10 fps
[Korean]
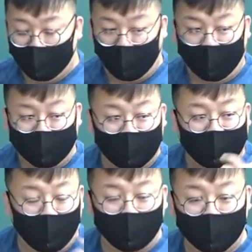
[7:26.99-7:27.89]

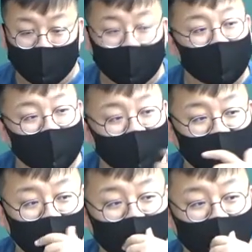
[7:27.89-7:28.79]
굉장히 엄청나 이런
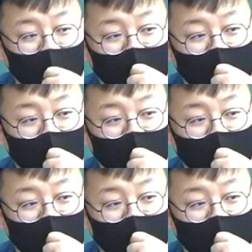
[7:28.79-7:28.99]
느낌이죠.